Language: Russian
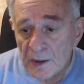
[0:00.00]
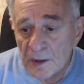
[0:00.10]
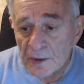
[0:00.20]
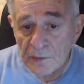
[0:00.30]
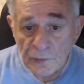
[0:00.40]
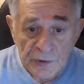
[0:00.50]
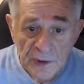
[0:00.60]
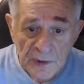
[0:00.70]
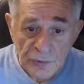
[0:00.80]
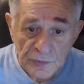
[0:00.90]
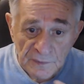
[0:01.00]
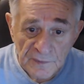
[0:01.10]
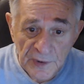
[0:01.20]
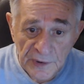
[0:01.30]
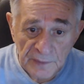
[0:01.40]
И вот я с
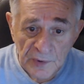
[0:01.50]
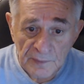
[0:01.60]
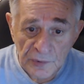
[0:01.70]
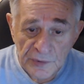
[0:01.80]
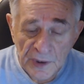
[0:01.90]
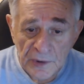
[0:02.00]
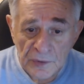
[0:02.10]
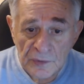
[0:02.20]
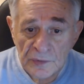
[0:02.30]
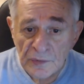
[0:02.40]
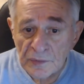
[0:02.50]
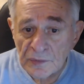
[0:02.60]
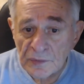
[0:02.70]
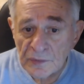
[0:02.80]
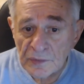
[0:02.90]
удивлением наблюдаю,
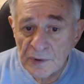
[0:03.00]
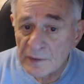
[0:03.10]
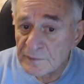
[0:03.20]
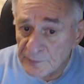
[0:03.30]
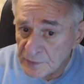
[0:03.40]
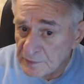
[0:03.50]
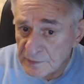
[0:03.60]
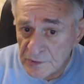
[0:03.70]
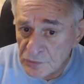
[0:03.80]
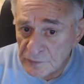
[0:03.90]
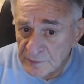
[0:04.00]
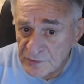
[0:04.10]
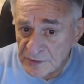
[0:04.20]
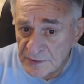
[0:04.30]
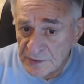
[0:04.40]
я, во-первых, хочу вам
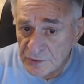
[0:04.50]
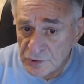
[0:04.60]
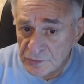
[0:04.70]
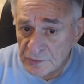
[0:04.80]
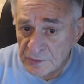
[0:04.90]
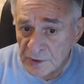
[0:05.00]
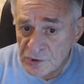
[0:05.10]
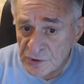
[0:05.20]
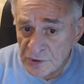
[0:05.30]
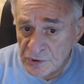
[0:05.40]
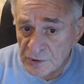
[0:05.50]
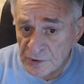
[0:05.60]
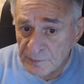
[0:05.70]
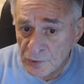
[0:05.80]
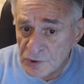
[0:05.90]
сказать, что я женщин не
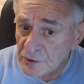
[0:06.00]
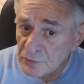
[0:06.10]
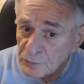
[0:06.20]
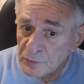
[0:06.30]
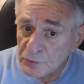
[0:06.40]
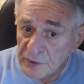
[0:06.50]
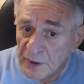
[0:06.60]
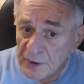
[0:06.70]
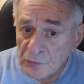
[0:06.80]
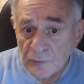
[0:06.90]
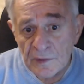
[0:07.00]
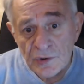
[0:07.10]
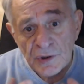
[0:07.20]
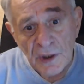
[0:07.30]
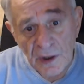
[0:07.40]
просто люблю, я их
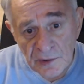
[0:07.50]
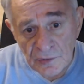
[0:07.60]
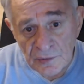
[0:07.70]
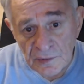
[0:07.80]
уважаю.